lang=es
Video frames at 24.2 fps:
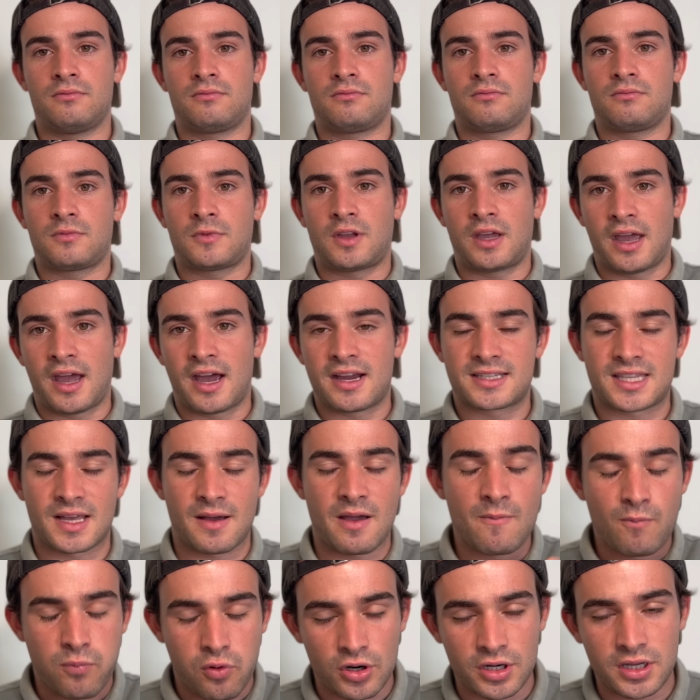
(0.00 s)
que estado
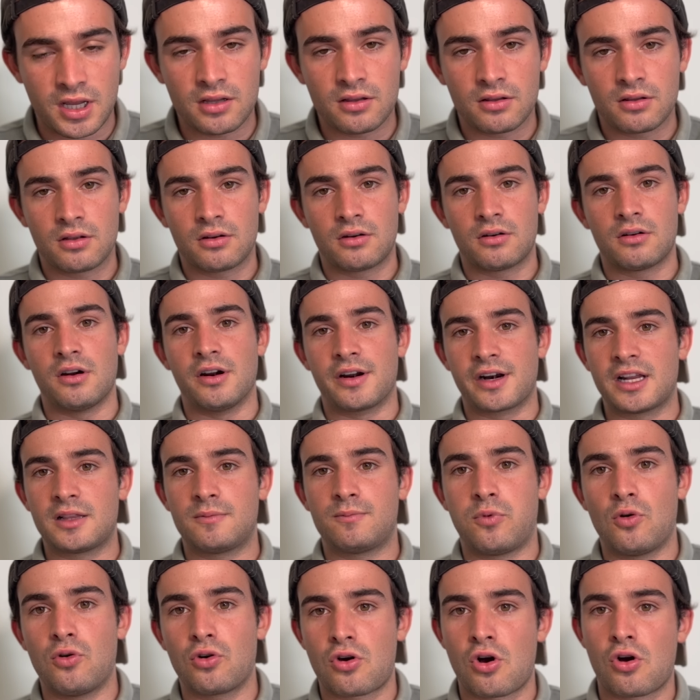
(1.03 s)
imponiendo Red
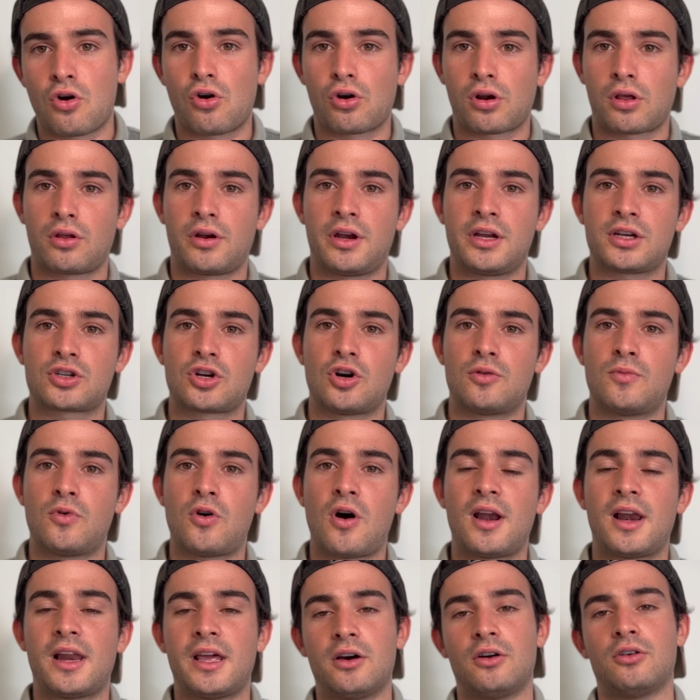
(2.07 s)
Bull con corredores como
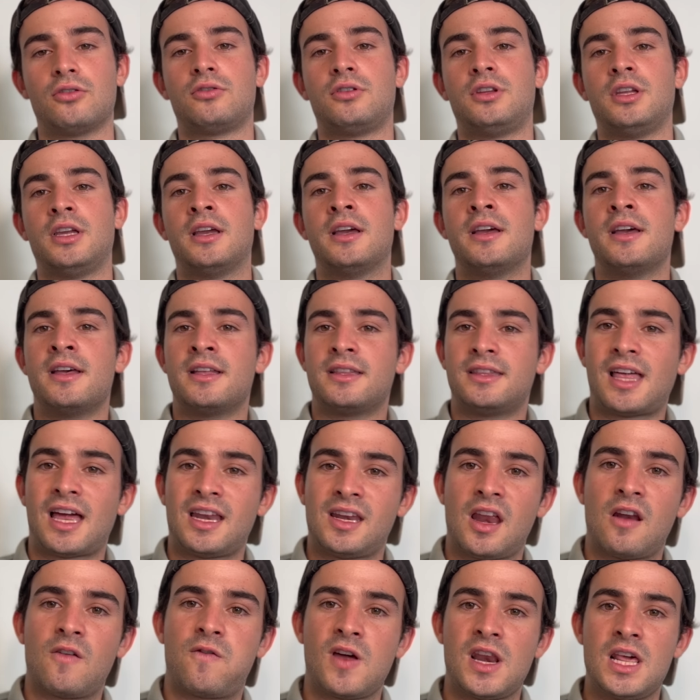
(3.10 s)
Aleotti,
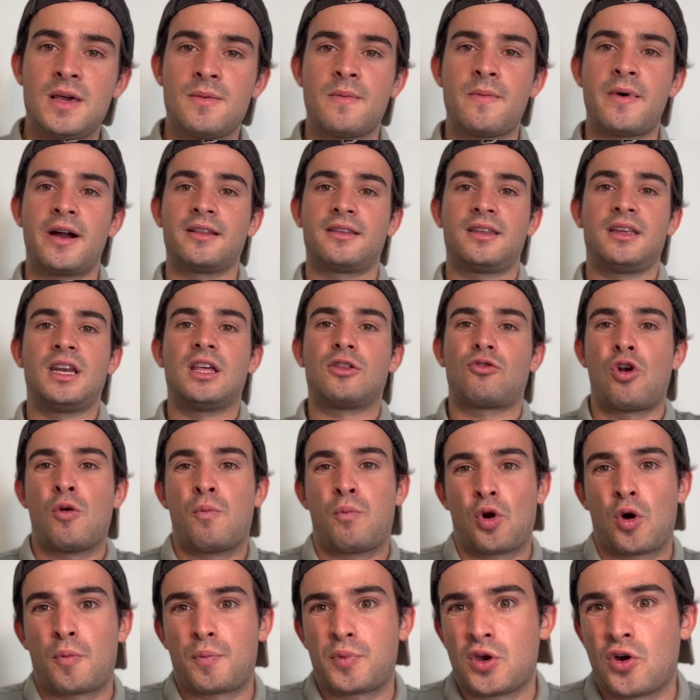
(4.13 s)
Daniel Felipe Martínez o el
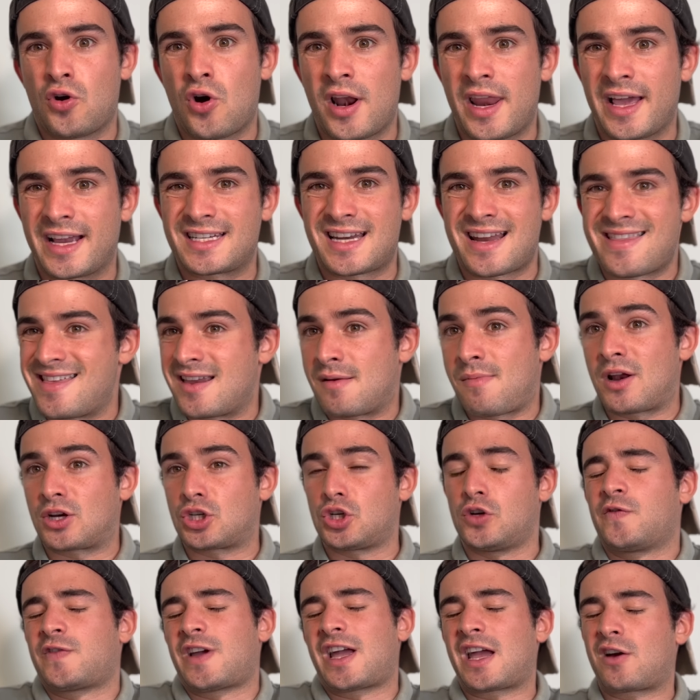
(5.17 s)
propio Alexander
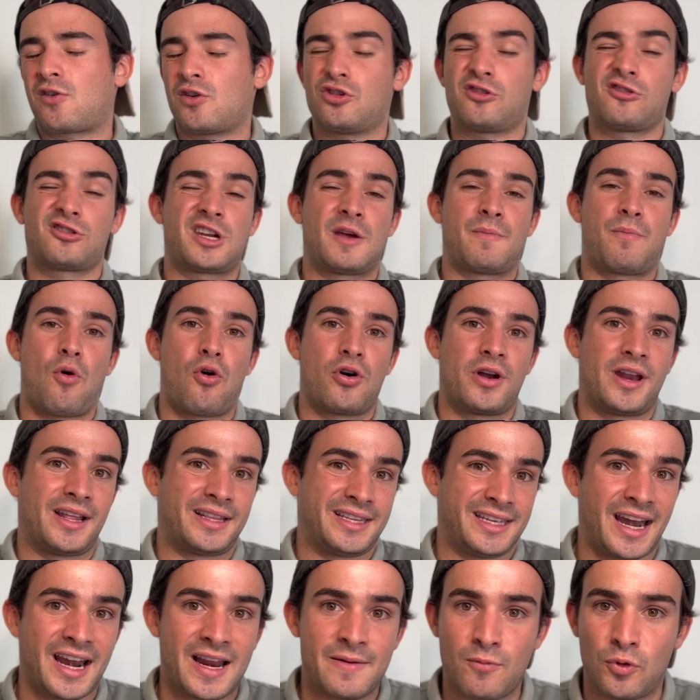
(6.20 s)
Blasov, que cuando se pone a
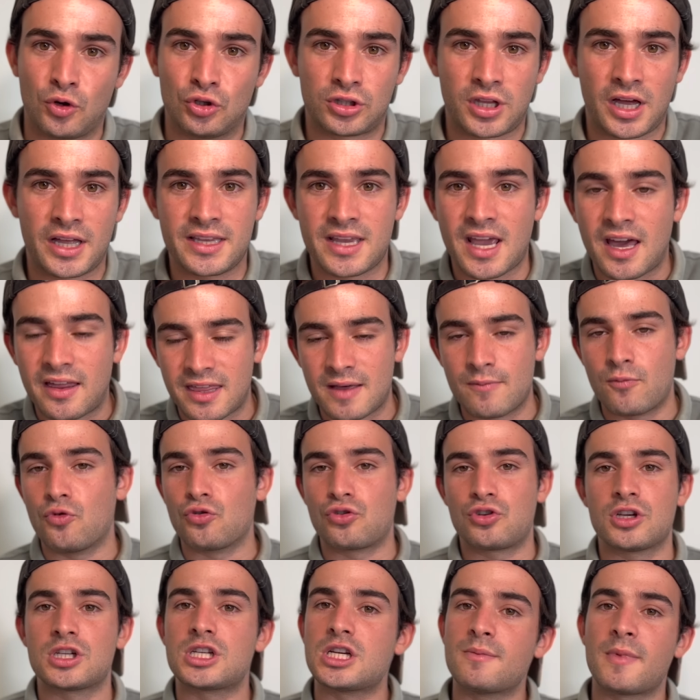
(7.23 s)
tirar en montaña hace
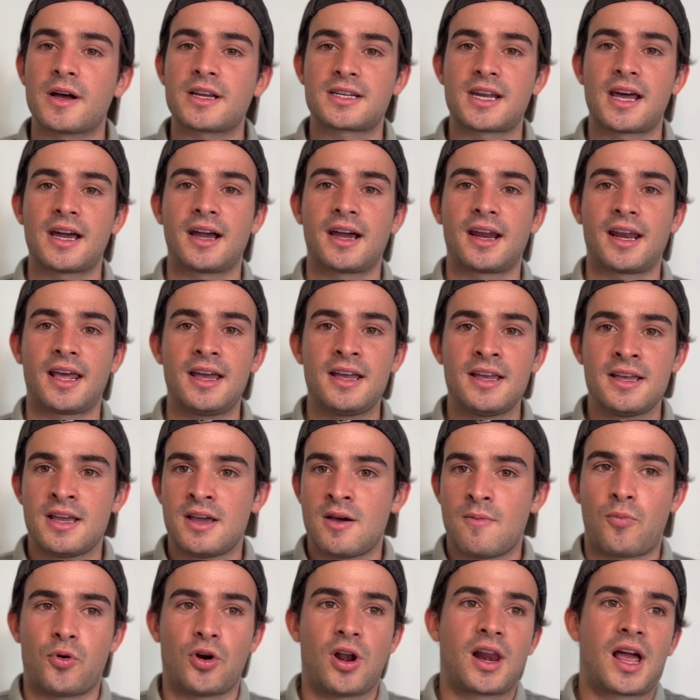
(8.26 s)
muchísima sangre,
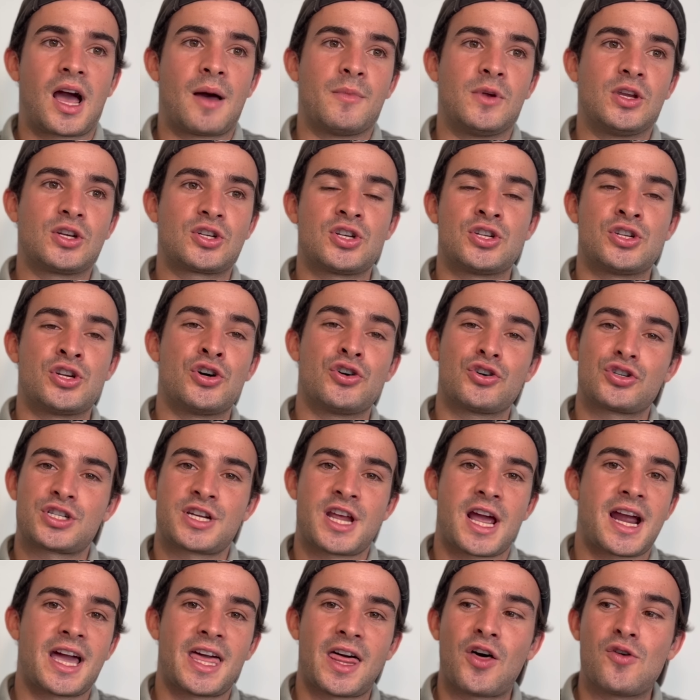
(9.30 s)
por el no
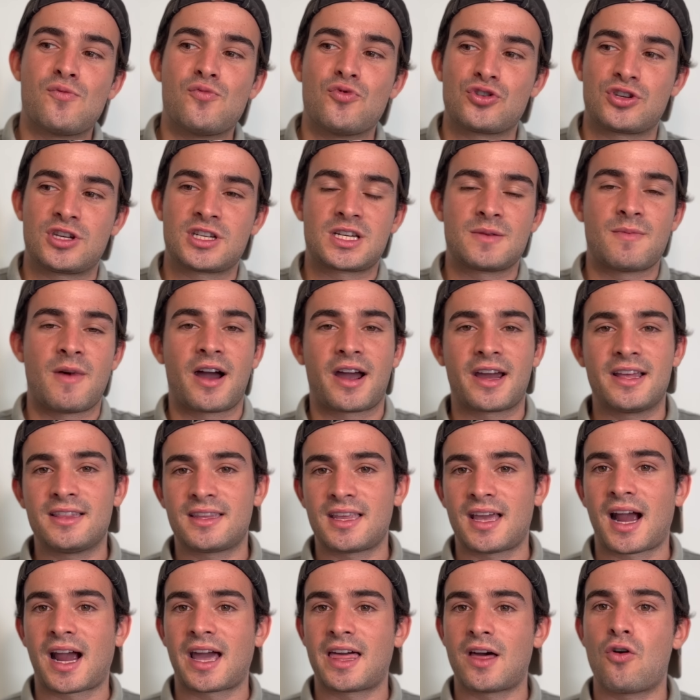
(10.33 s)
se ha quedado muchísima
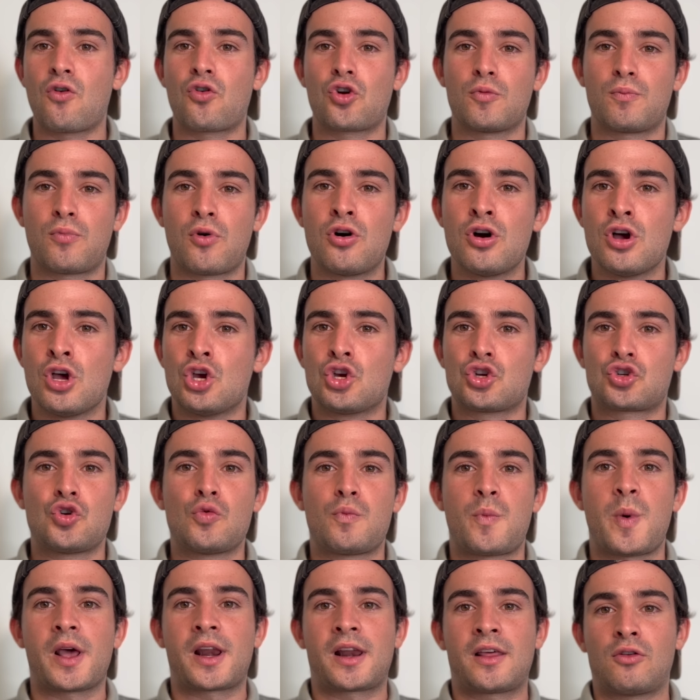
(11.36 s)
gente, ha quedado un grupo
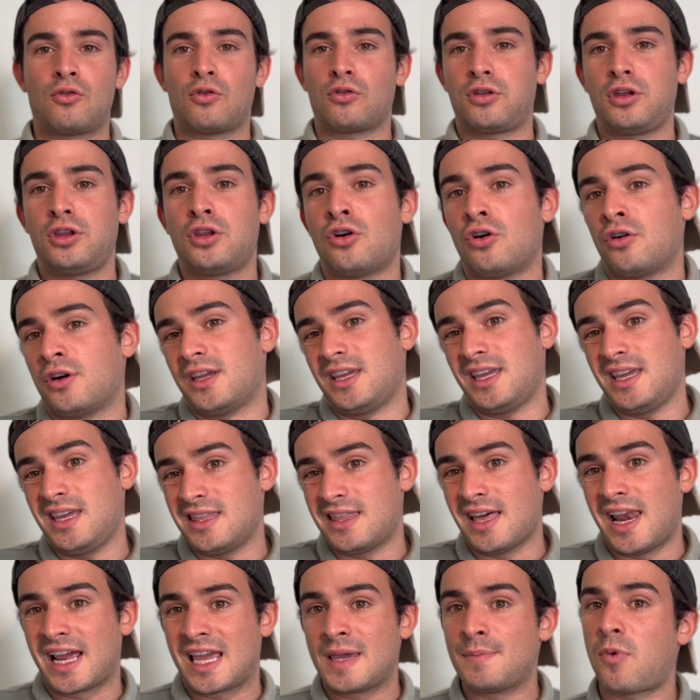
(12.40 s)
súper reducido. Y
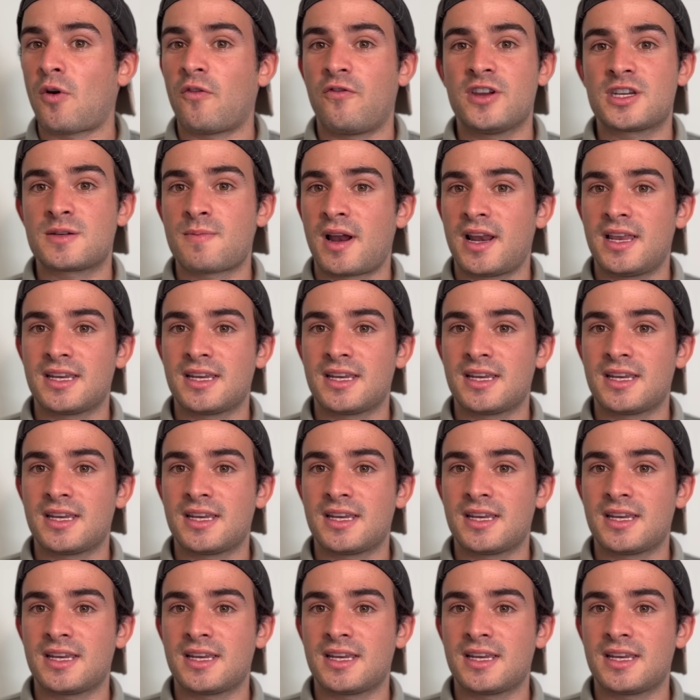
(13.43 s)
del equipo Visma